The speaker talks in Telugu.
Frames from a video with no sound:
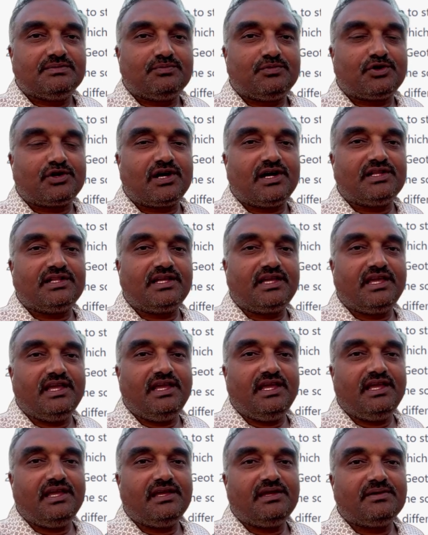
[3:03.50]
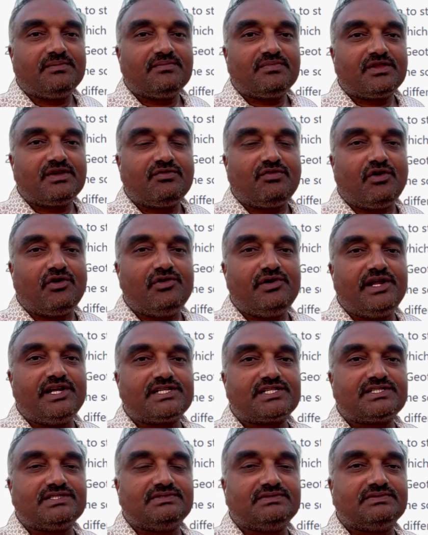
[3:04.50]
పునాదికి
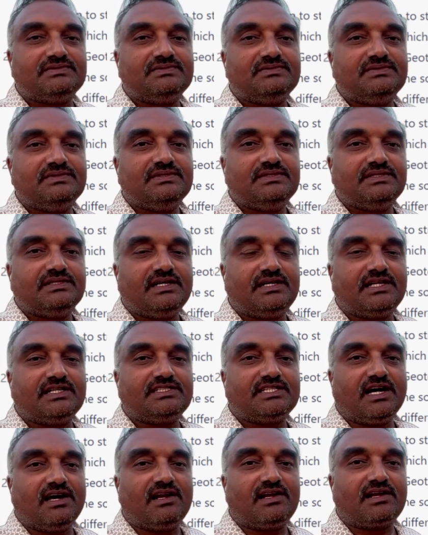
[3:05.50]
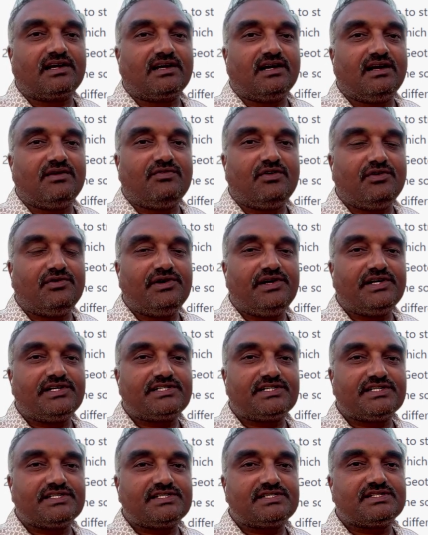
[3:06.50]
ఫౌండేషను అంటే చాలా రకాల
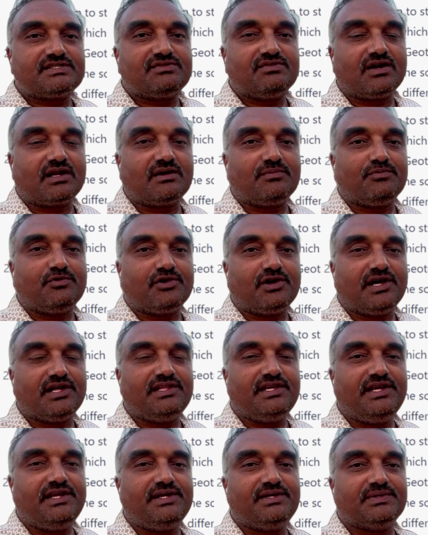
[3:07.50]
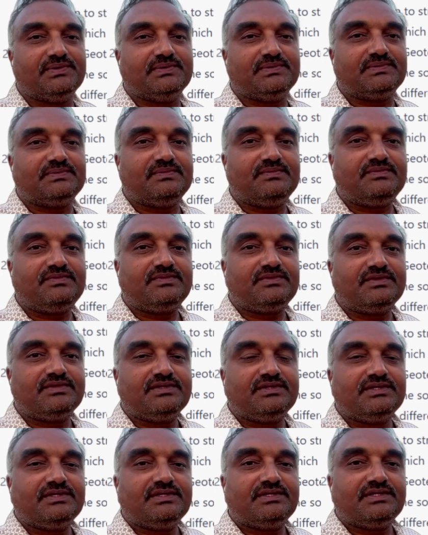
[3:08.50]
ఫౌండేషన్స్ ద్వారా పునాది వేయటం
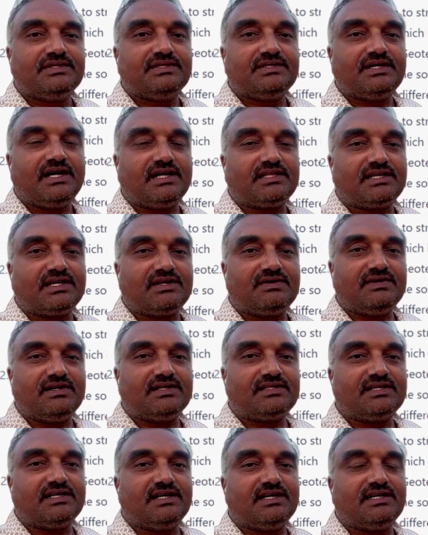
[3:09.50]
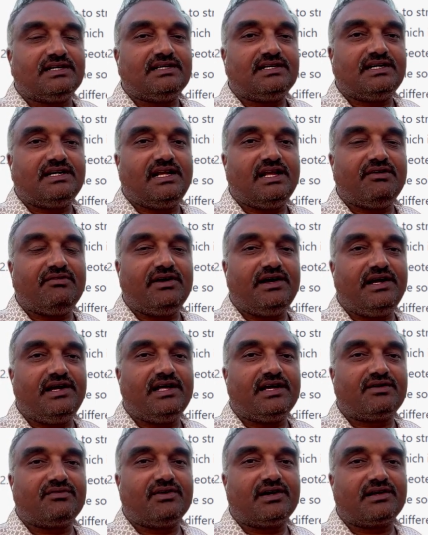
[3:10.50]
ఆ తర్వాత
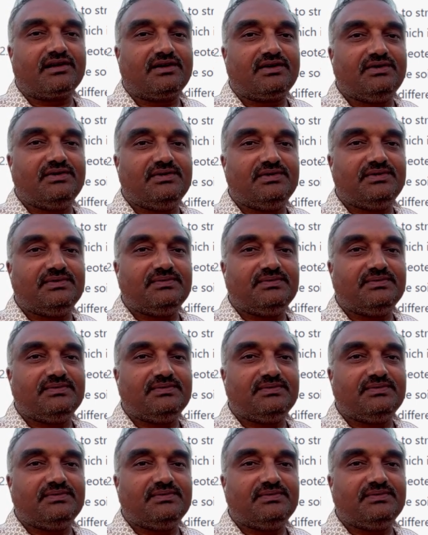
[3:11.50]
డివైడర్ వర్క్